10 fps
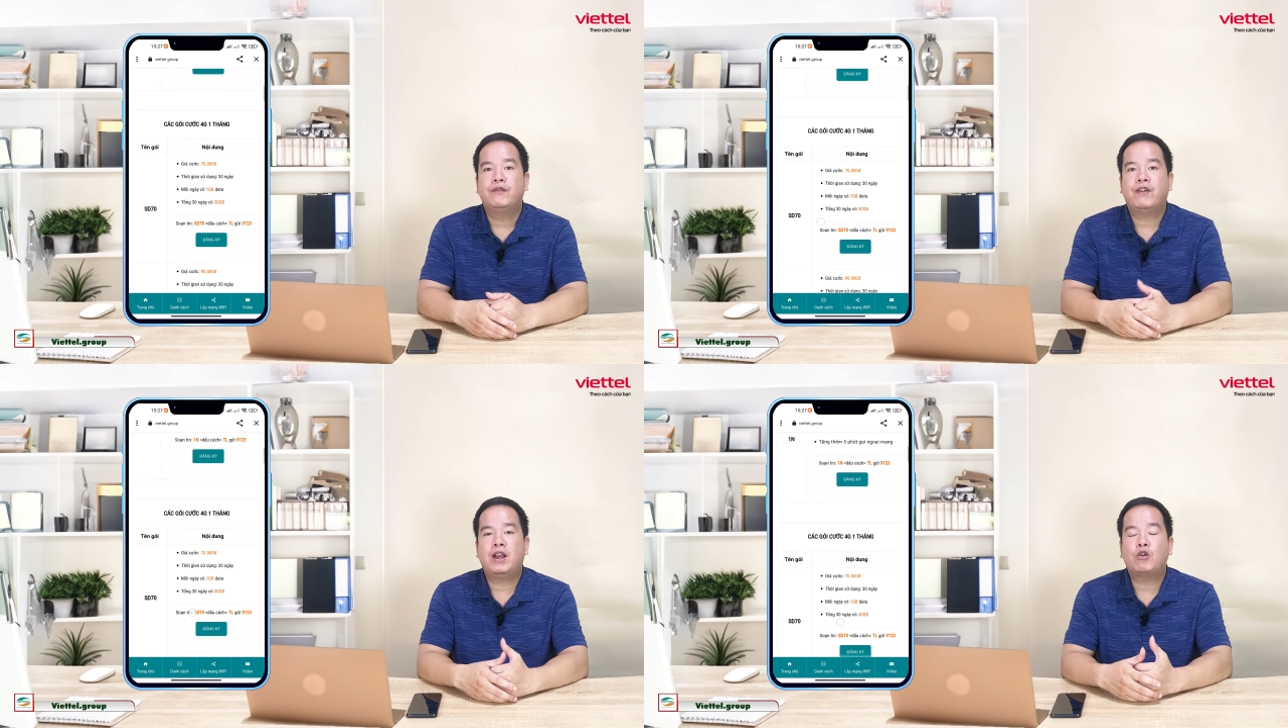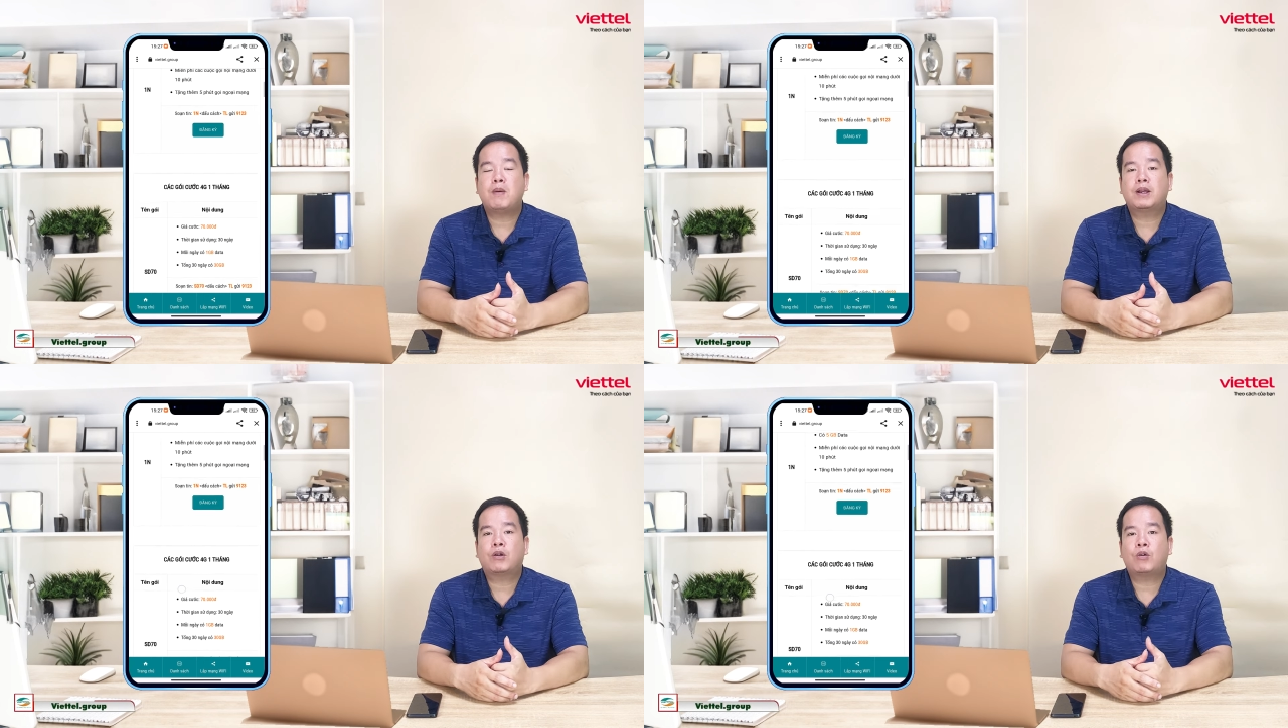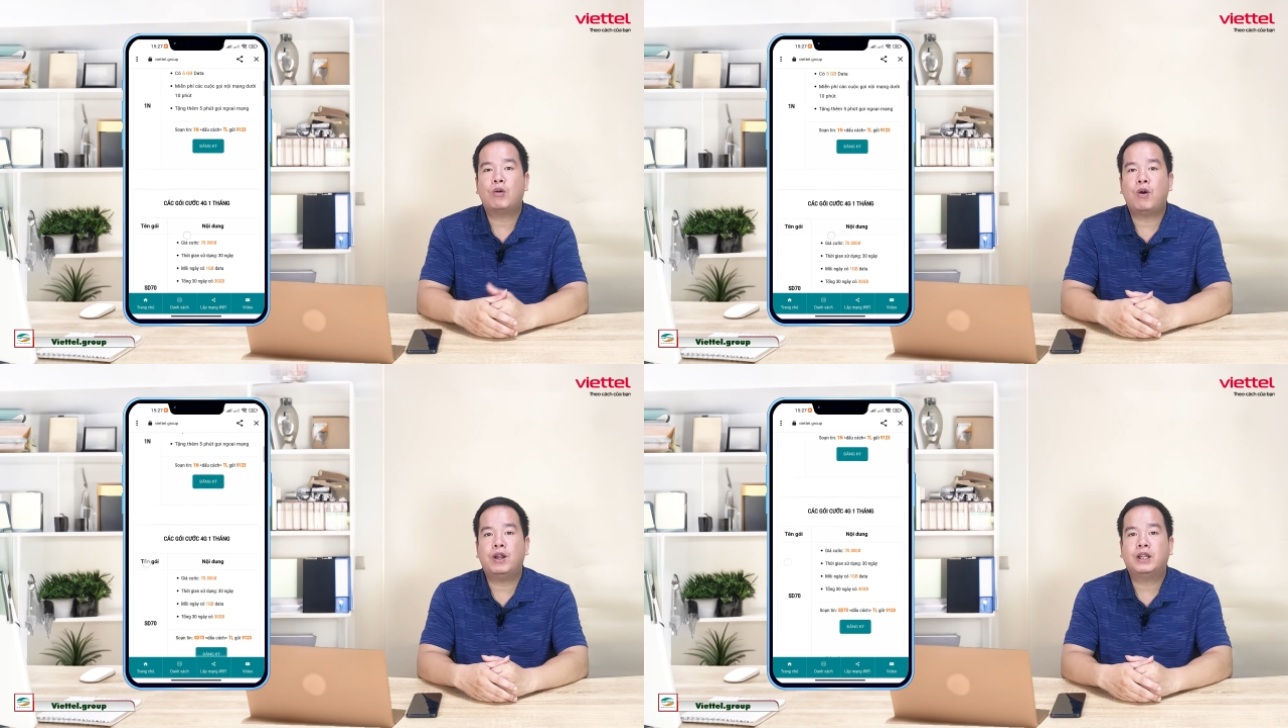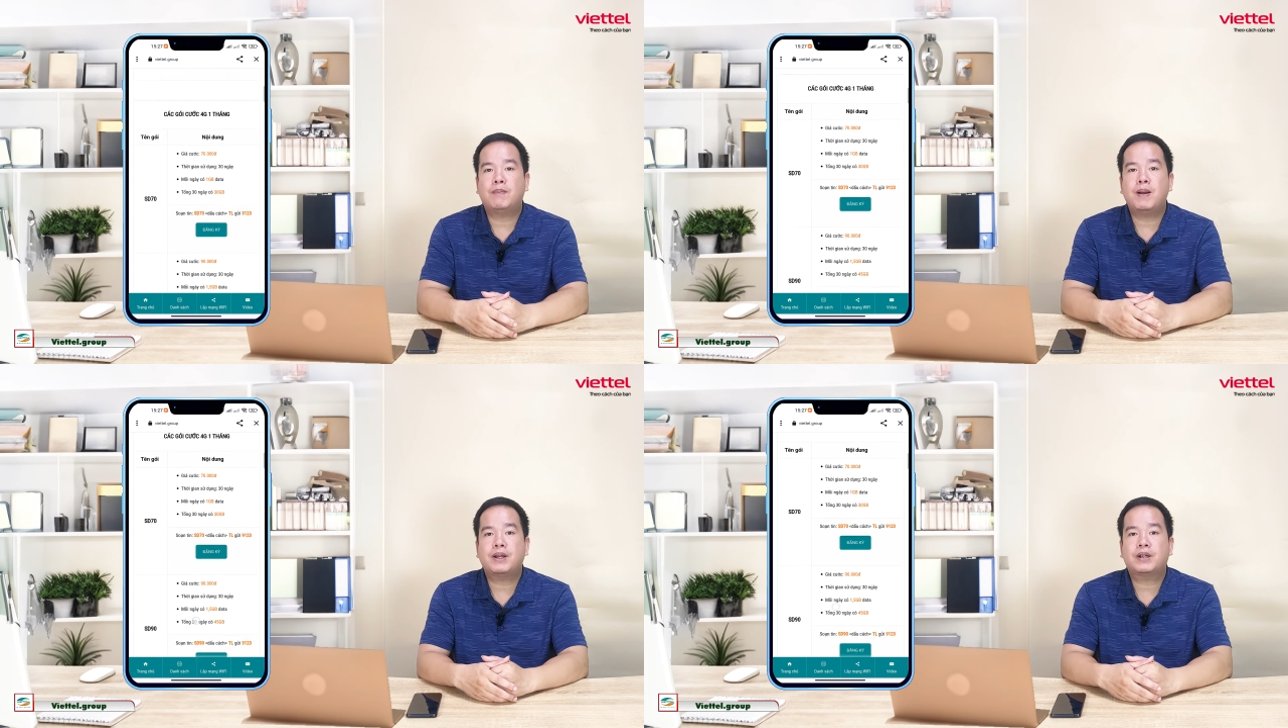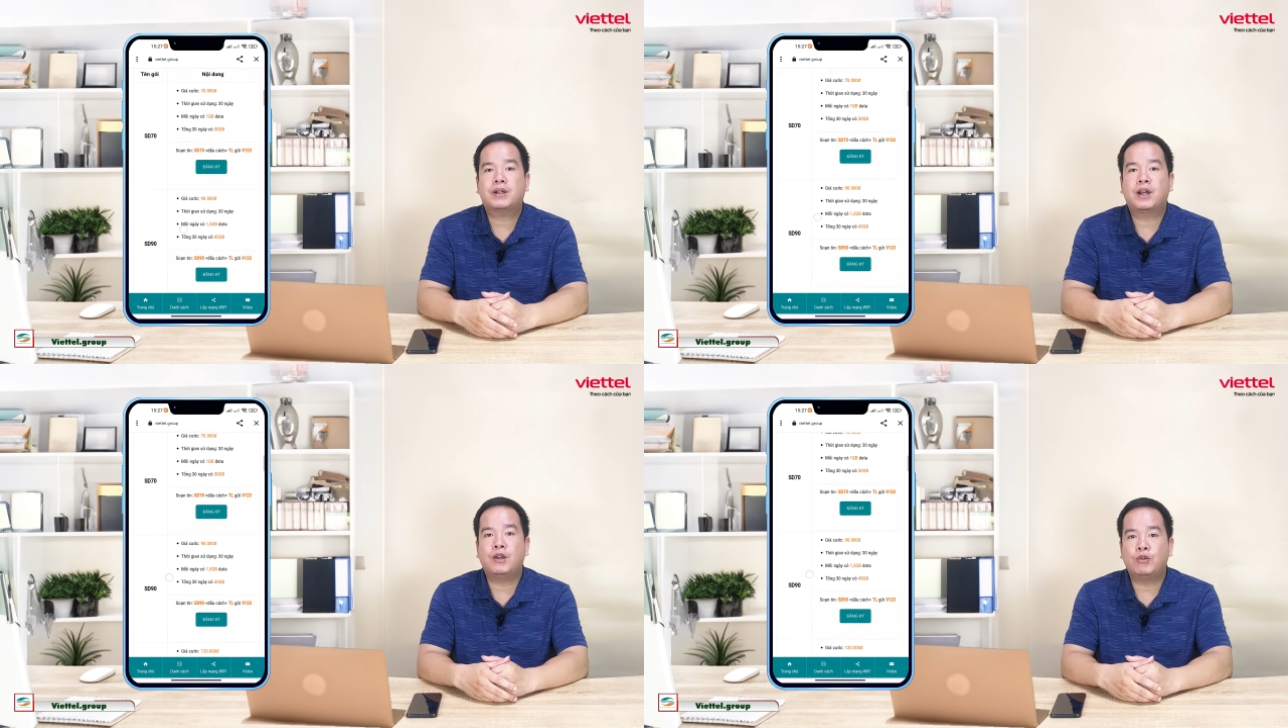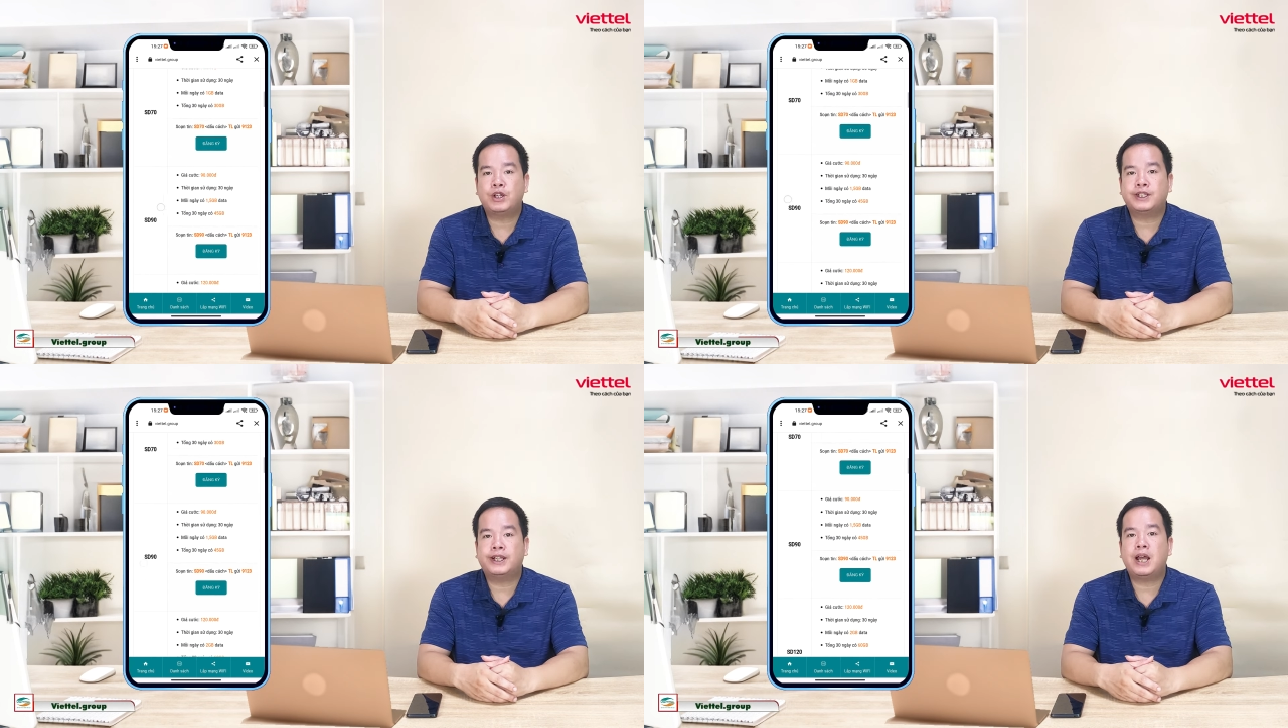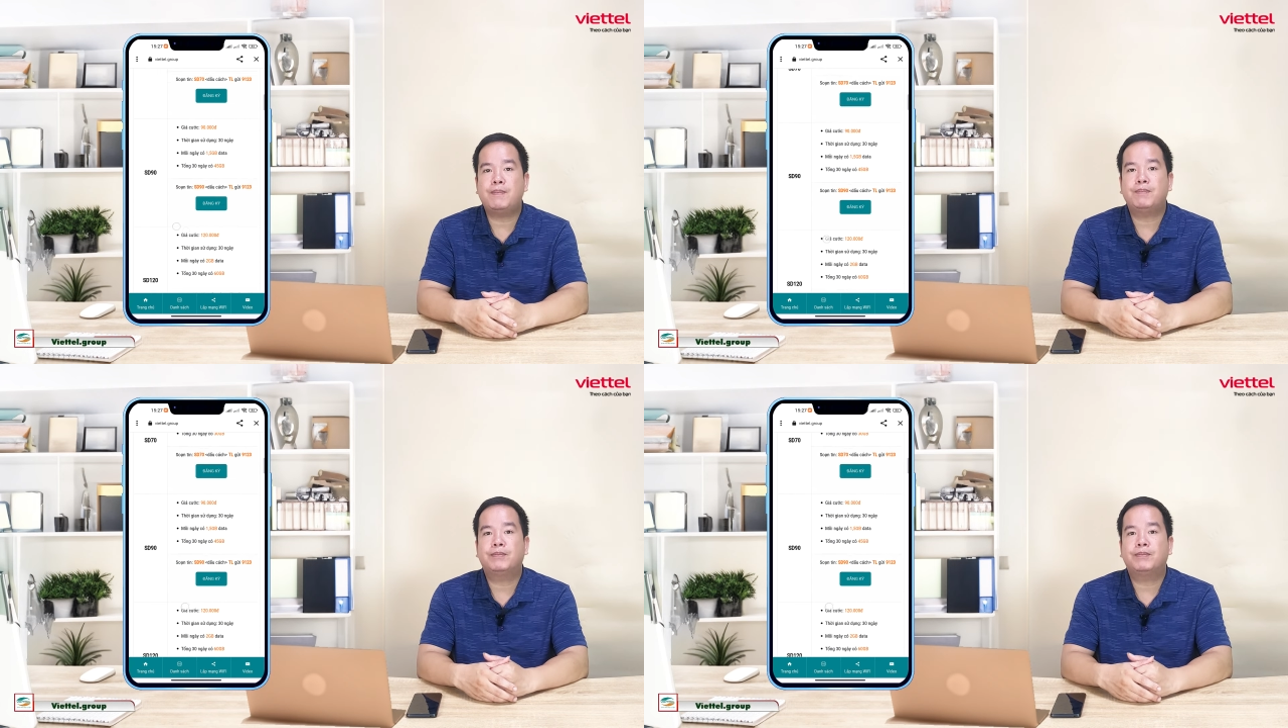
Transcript: Và nếu các bạn có câu hỏi thắc mắc cần hỗ trợ giải đáp